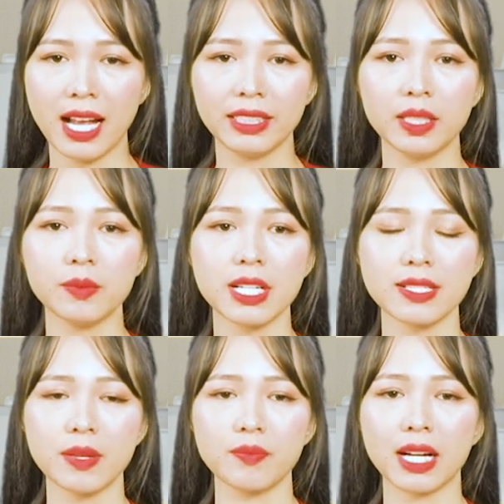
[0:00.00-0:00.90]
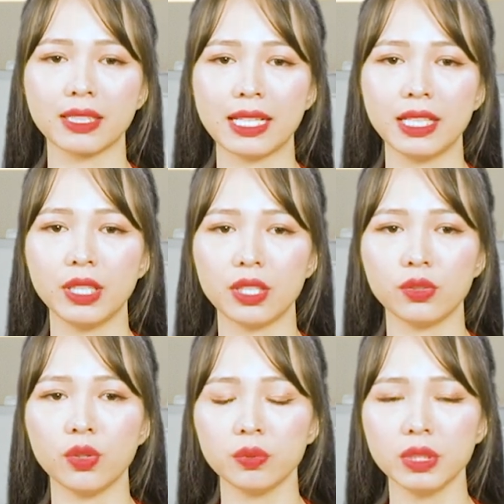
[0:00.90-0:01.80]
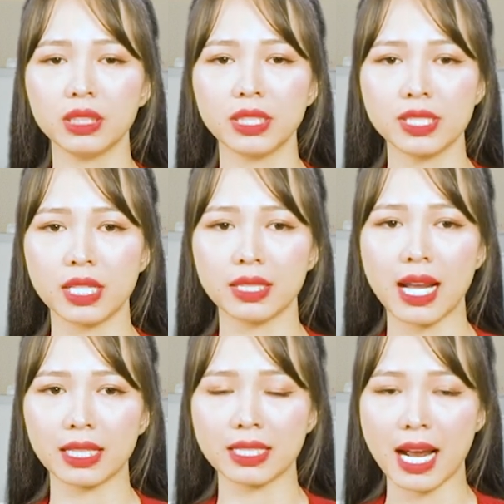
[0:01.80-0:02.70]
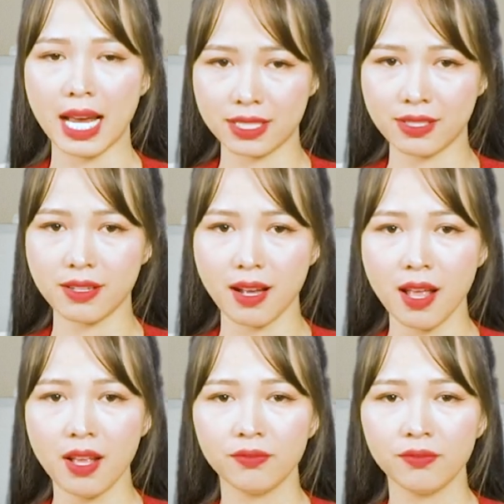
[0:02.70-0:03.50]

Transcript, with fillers: Hãy kiểm tra xem bạn đã giao dịch đúng như lịch trình đặt ra hay chưa,